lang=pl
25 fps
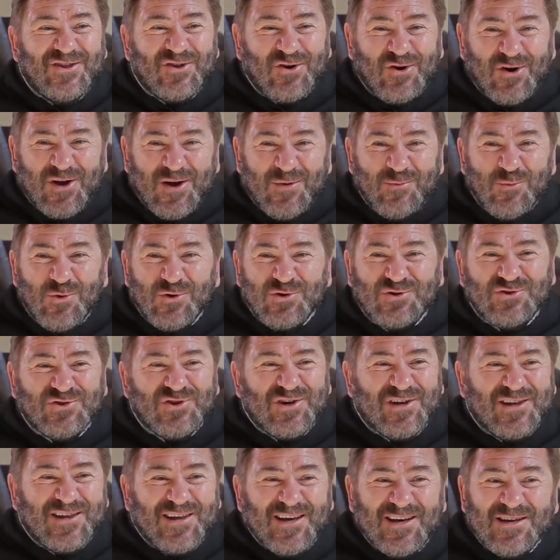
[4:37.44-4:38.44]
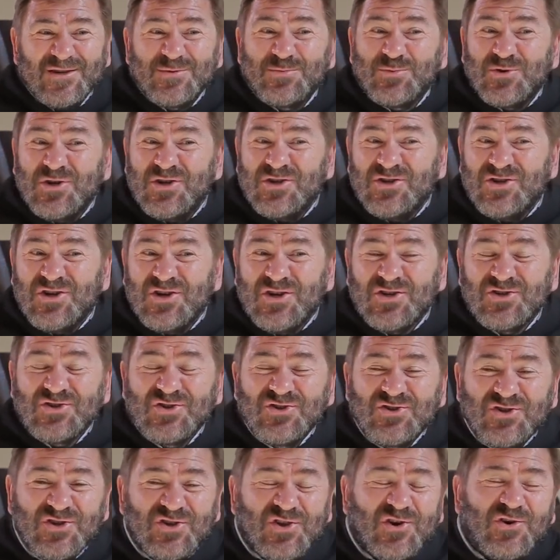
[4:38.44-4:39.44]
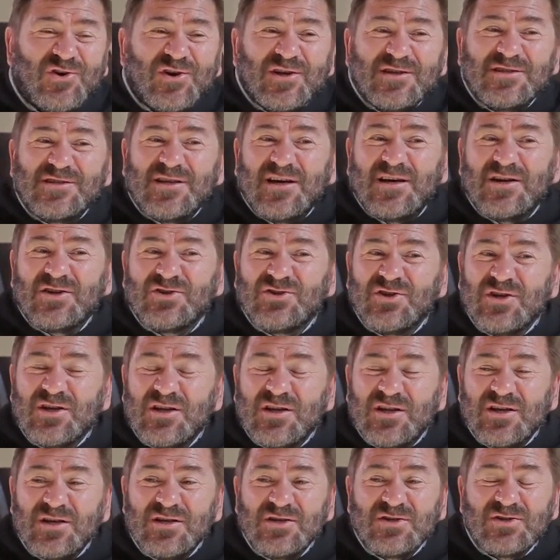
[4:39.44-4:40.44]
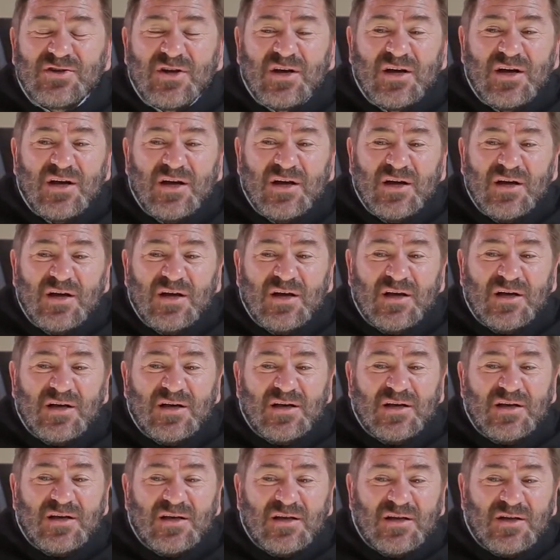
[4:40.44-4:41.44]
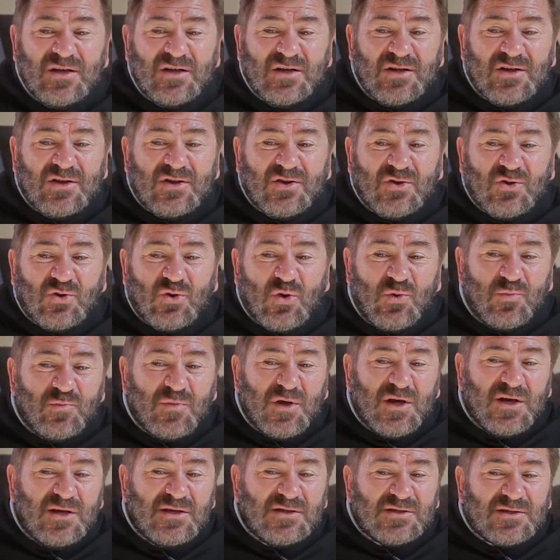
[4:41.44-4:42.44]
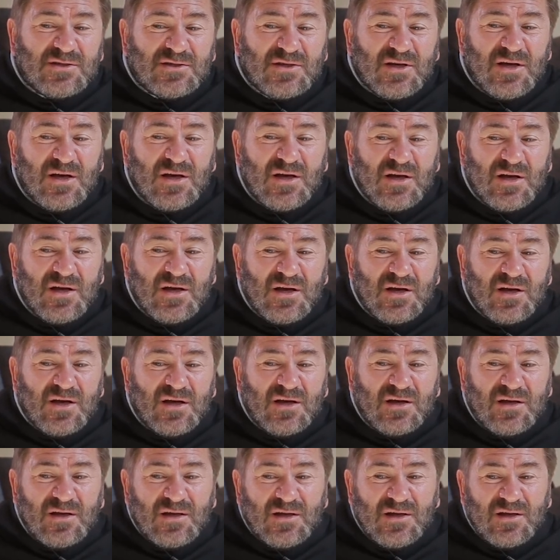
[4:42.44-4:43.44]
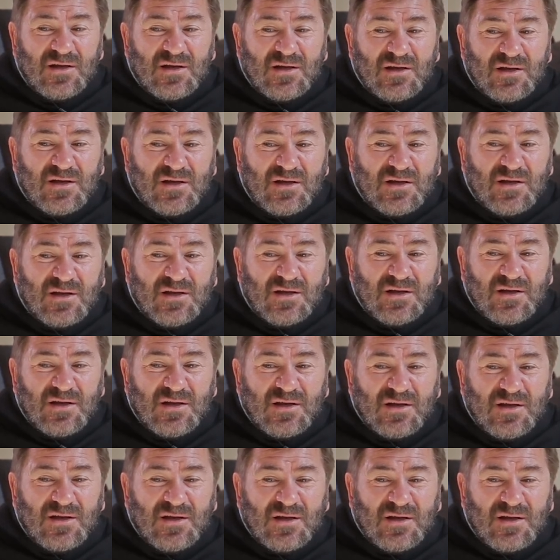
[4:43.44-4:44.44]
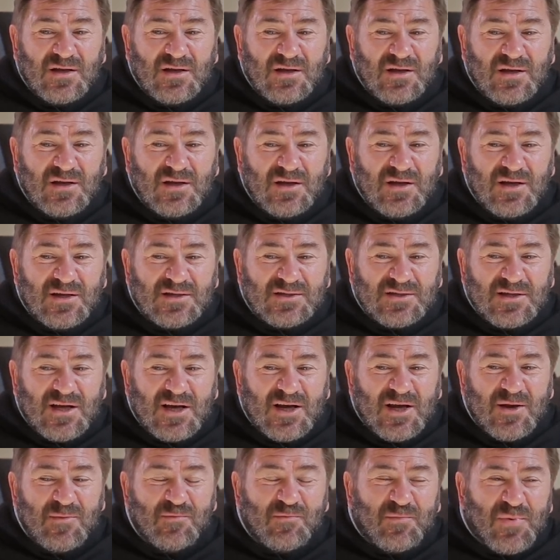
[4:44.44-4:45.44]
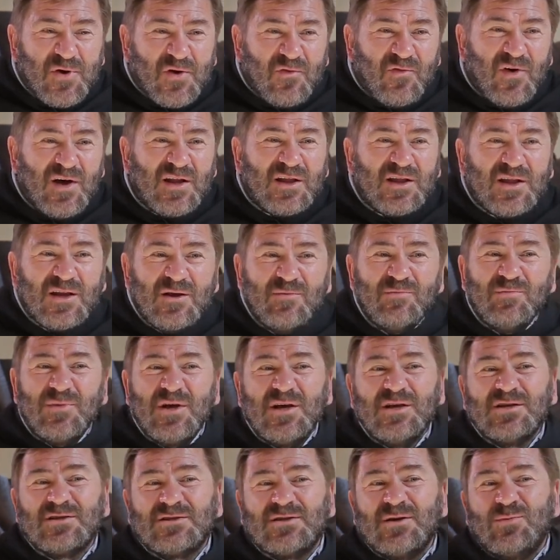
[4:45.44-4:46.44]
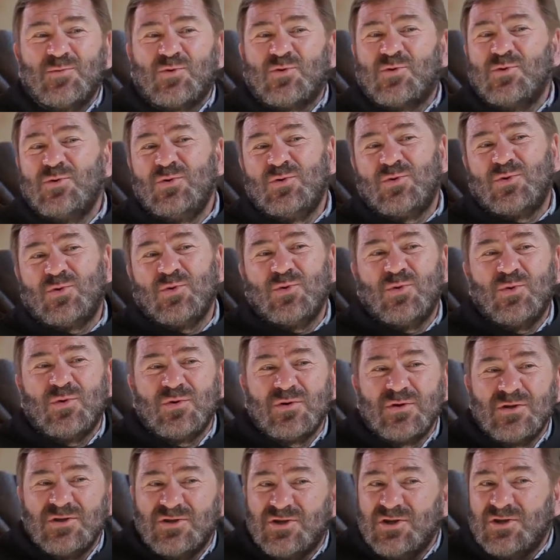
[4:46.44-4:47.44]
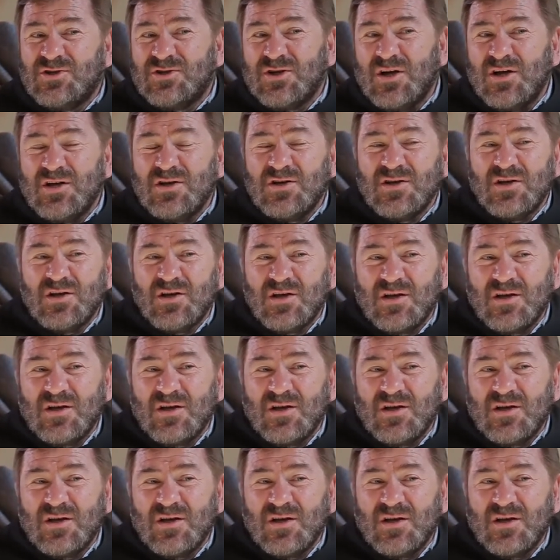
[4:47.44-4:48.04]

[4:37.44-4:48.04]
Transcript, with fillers: i trochę młodszych też przecież, czy trochę starszych też, y, to miejsce y, jest takim prywatnym miejscem kultu dzisiaj